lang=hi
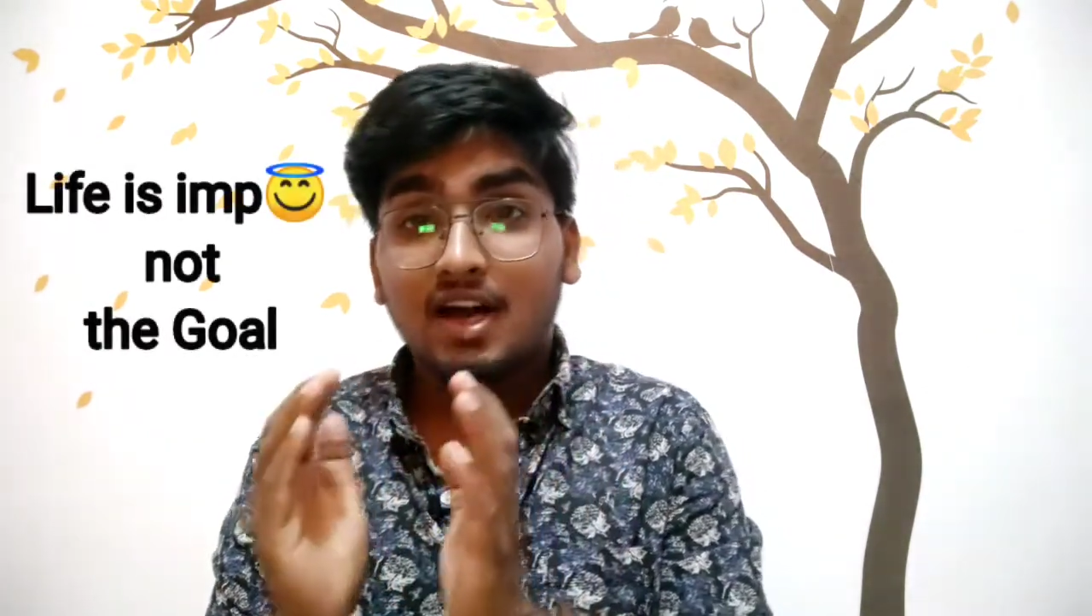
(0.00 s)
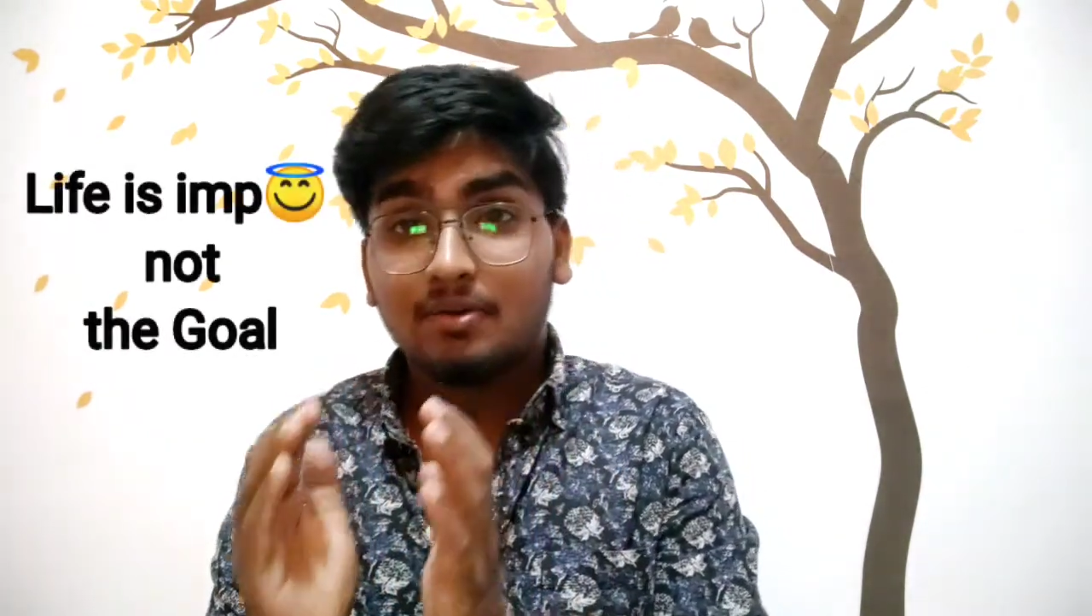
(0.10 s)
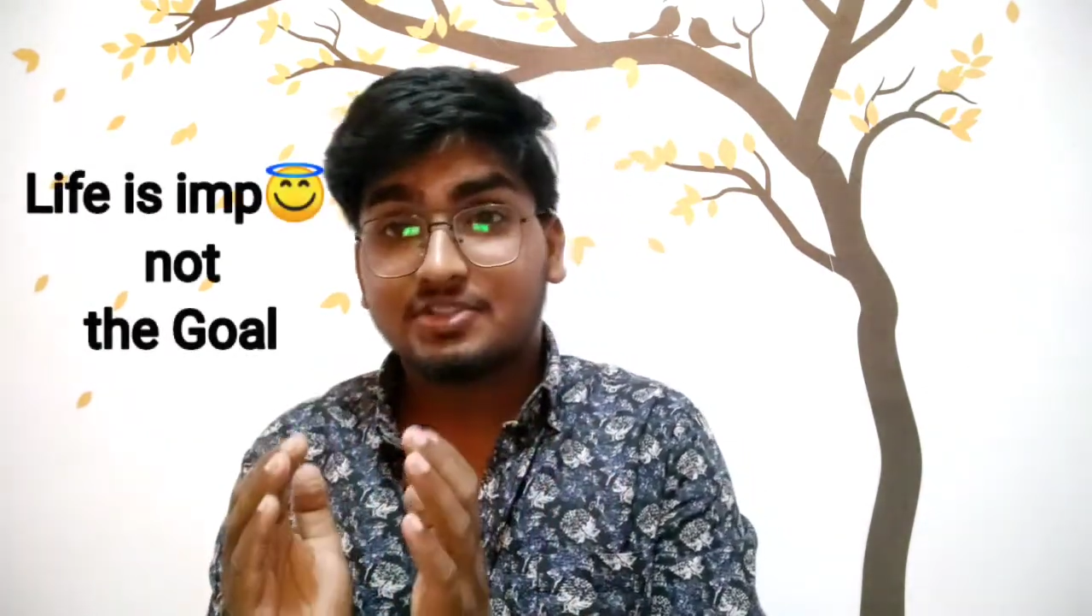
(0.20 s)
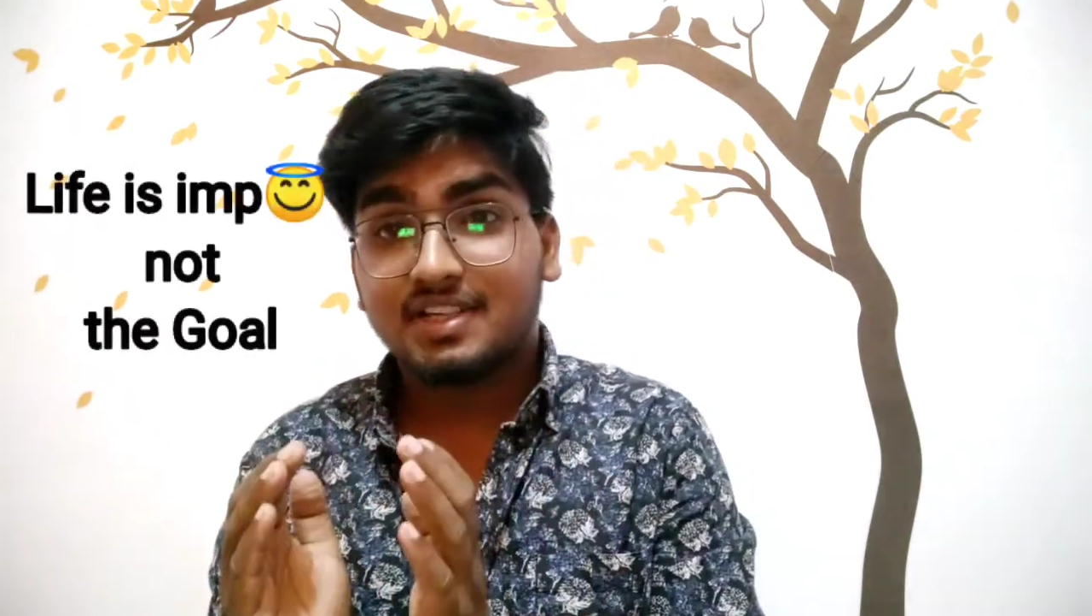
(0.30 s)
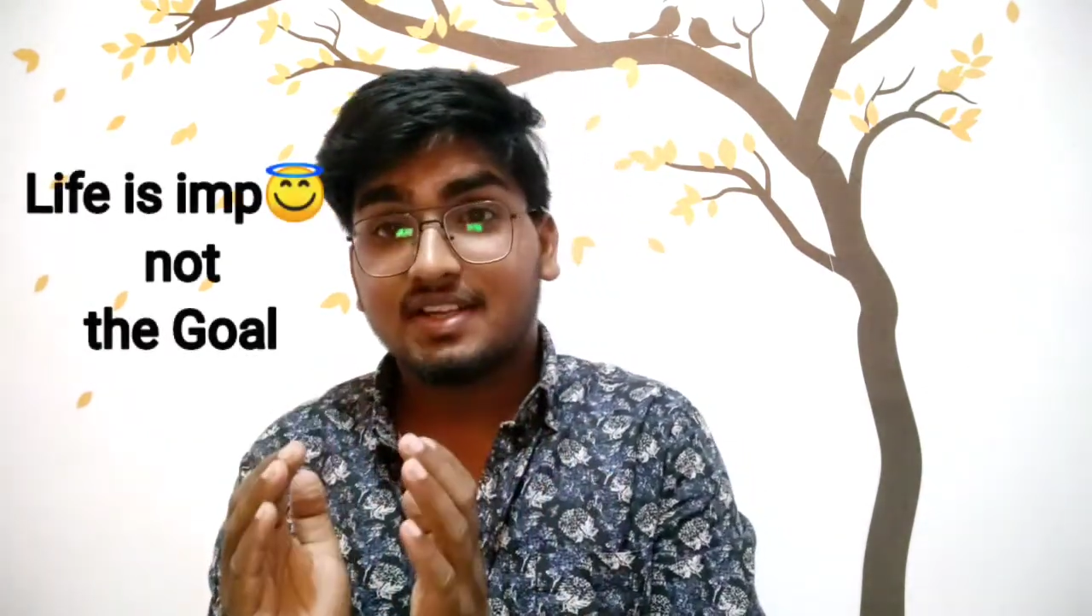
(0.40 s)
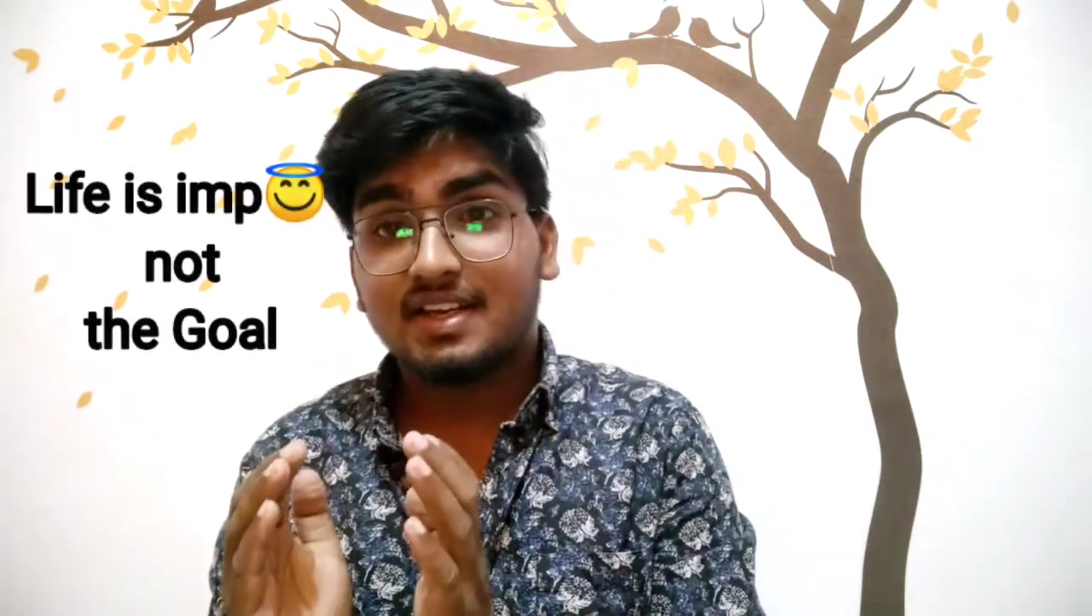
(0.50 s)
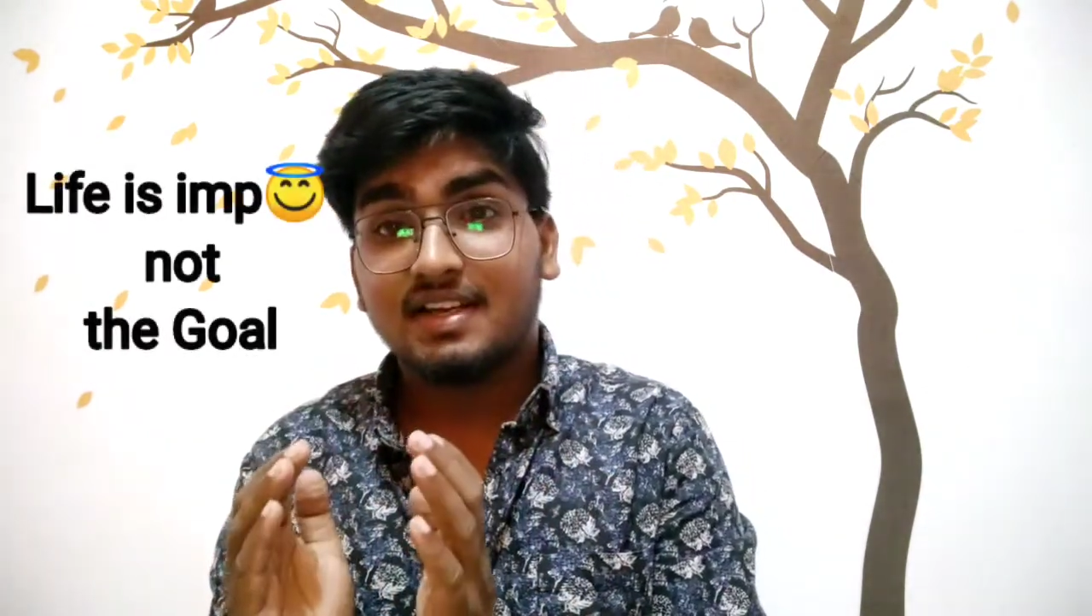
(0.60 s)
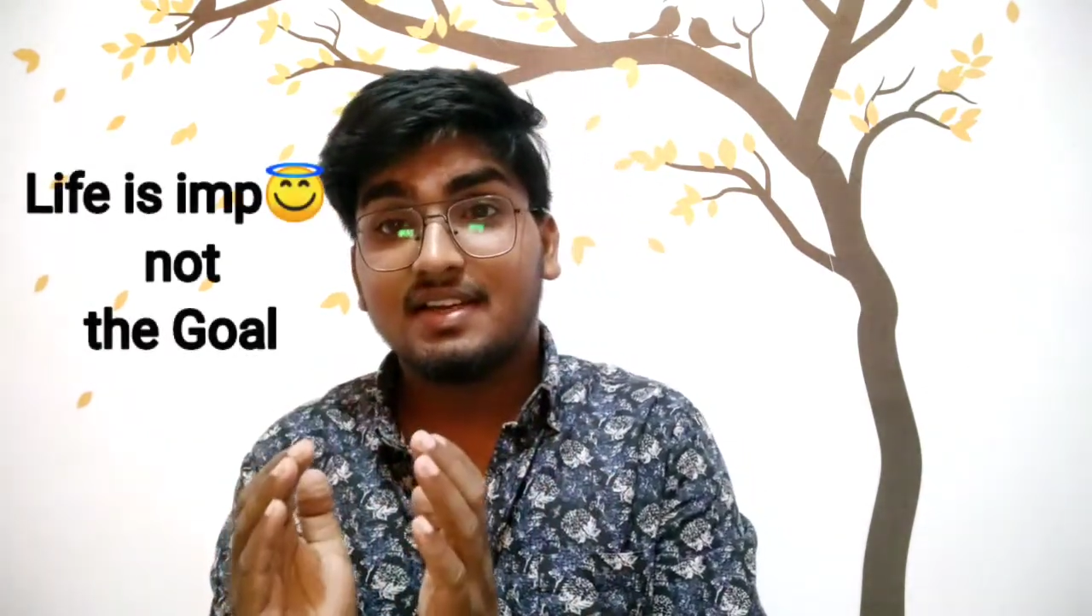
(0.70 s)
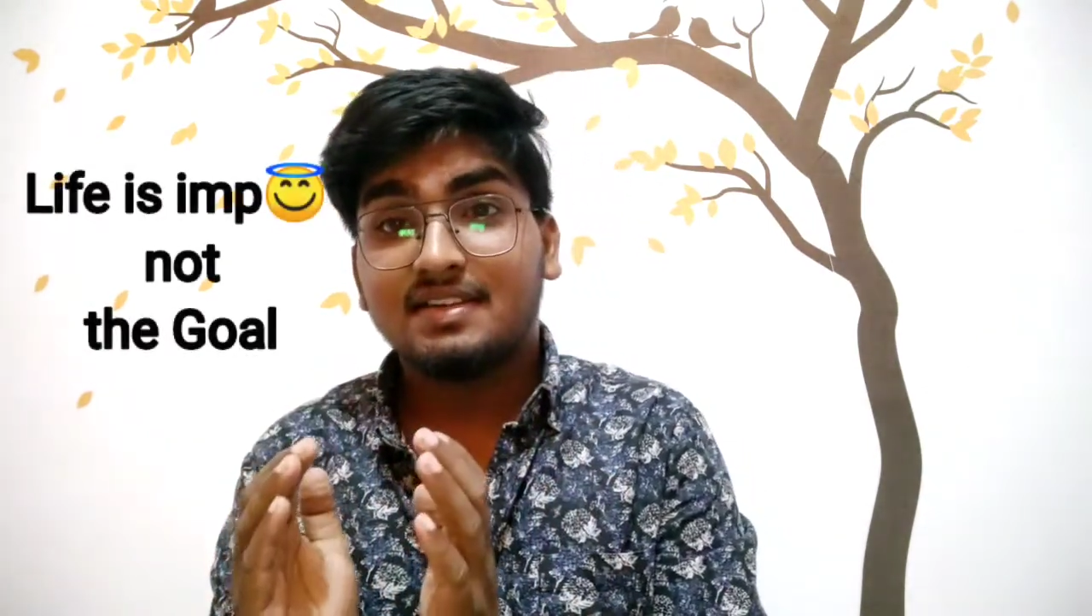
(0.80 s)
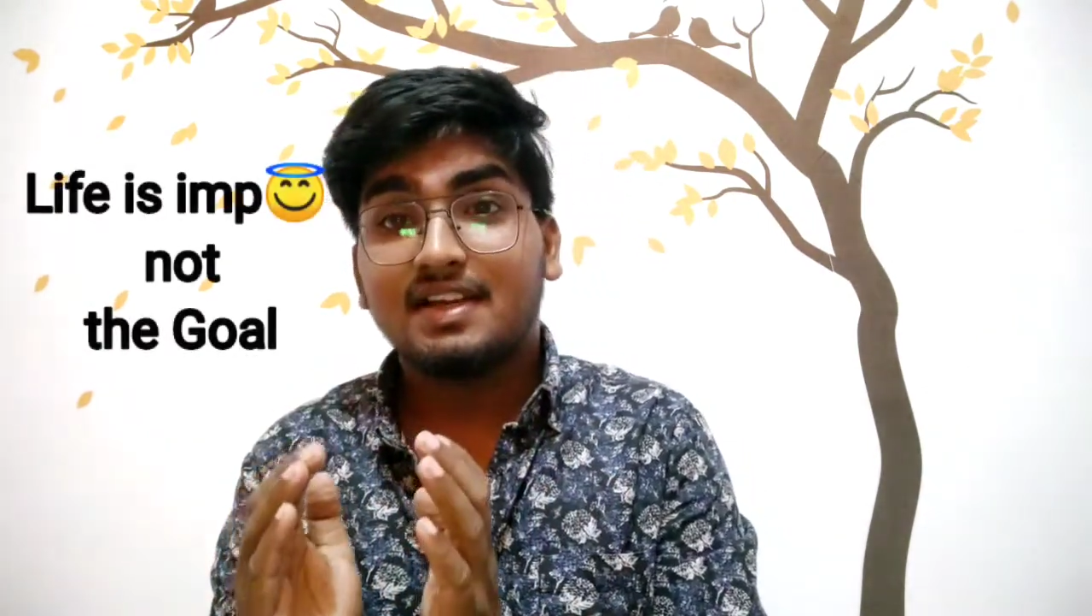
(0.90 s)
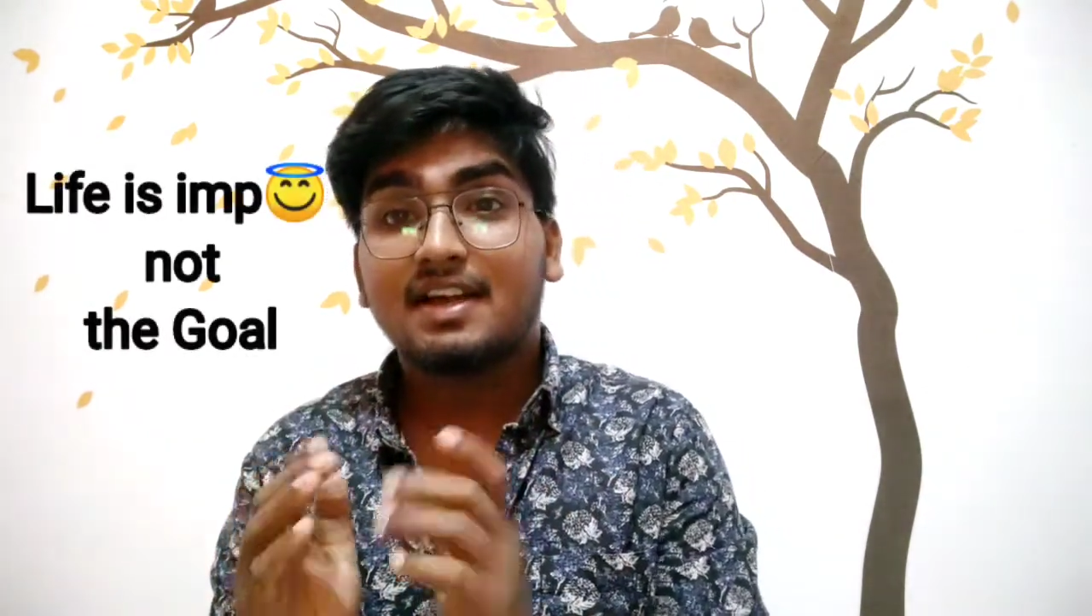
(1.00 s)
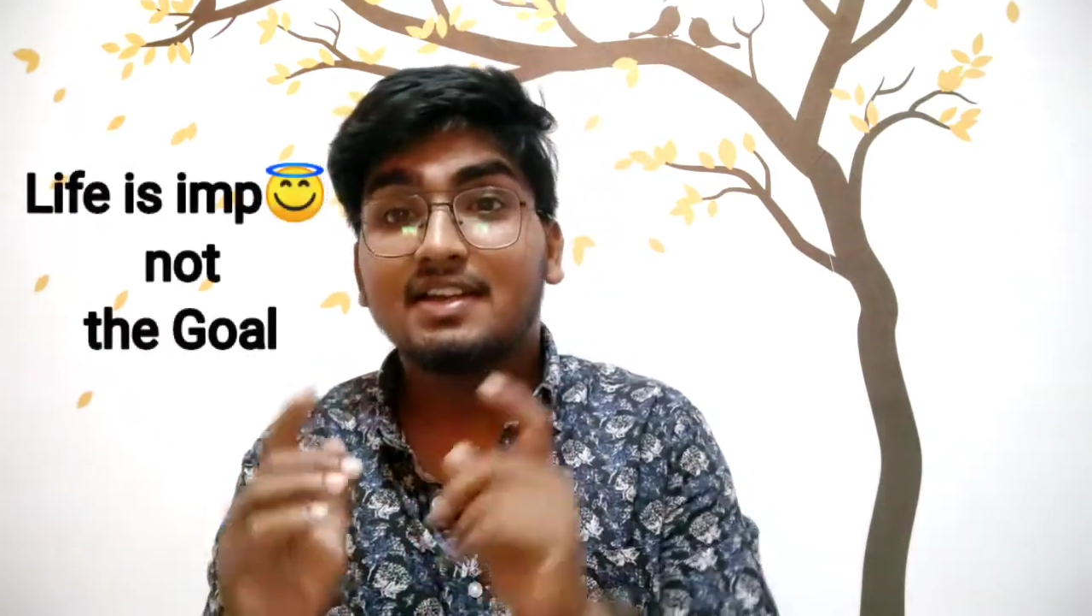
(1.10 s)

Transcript: आवश्यक है ना